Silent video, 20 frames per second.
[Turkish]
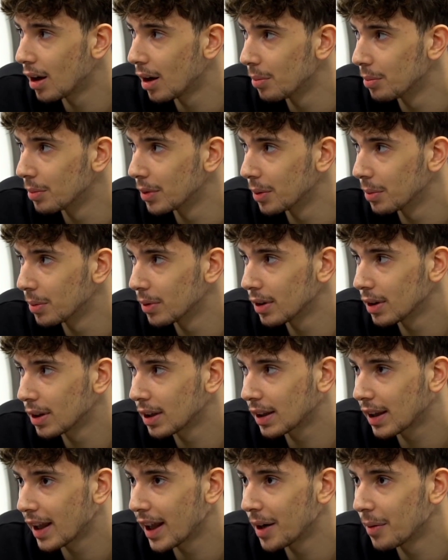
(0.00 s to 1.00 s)
abim
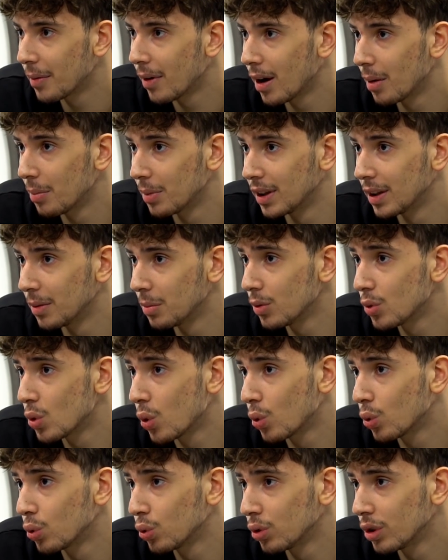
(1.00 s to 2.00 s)
gibi, Kerem abi gibi
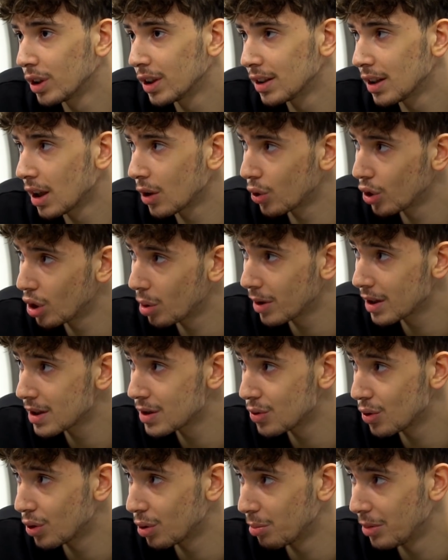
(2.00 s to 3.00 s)
çok uzun yıllar oynamak
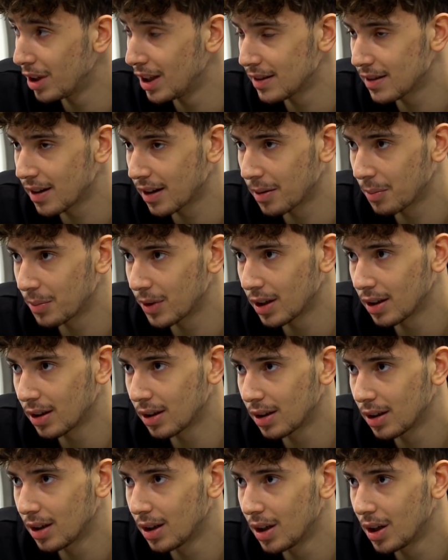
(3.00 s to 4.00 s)
istiyorum milli takımda.
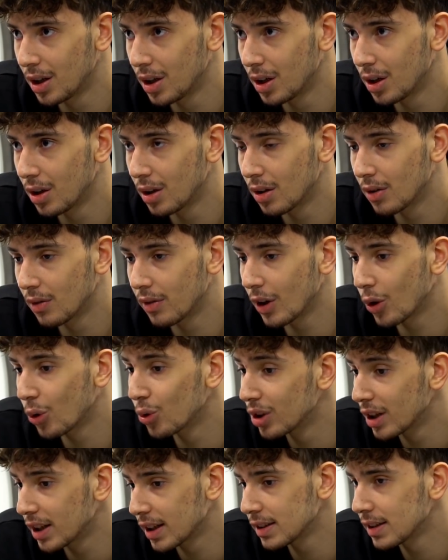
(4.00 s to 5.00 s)
Hı hı. Ve
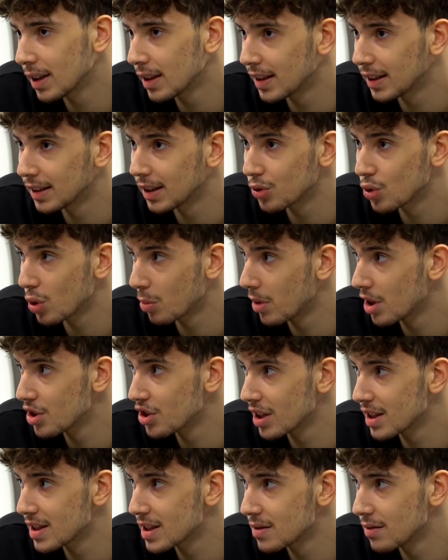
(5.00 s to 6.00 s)
onların da zaten çok
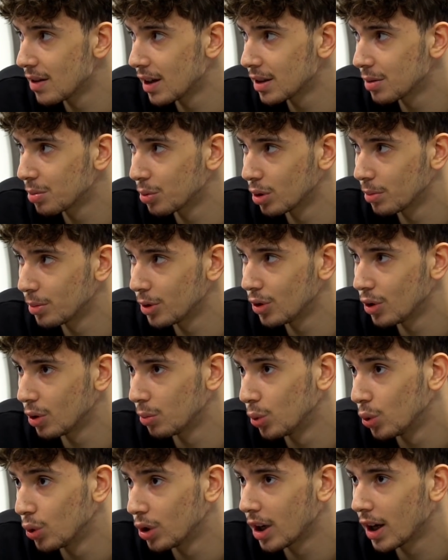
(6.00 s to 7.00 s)
başarısı var. Bunu
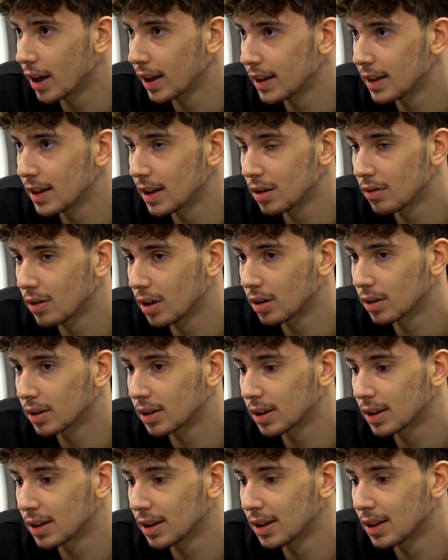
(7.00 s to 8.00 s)
biliyorum. Dünya ülkeleri var.
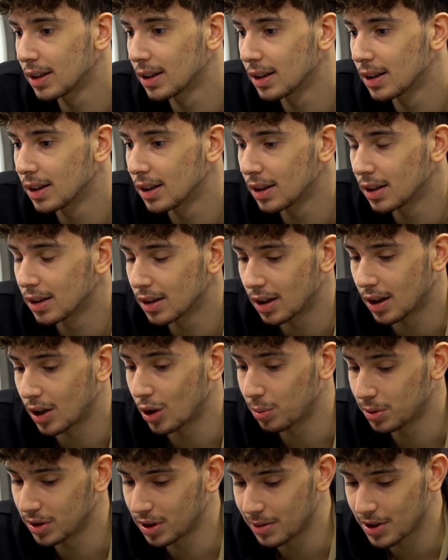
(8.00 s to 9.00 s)

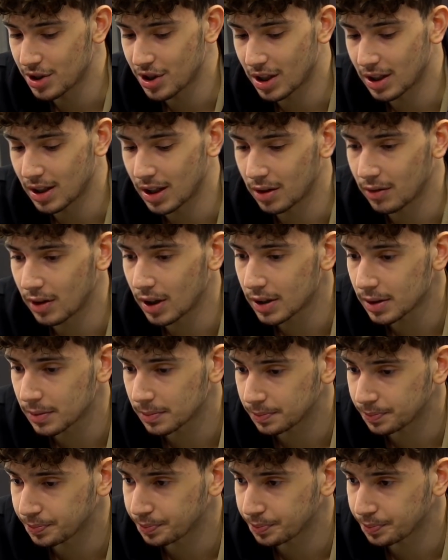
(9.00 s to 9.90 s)
Avrupa'da başarıları var.